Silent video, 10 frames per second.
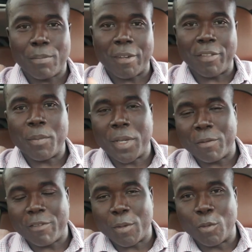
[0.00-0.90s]
Ma femme
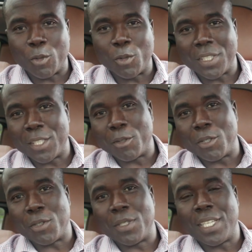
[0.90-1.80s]
m'a fait beaucoup rire
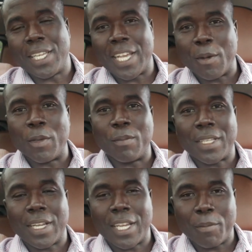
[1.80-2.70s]
aujourd'hui et en même temps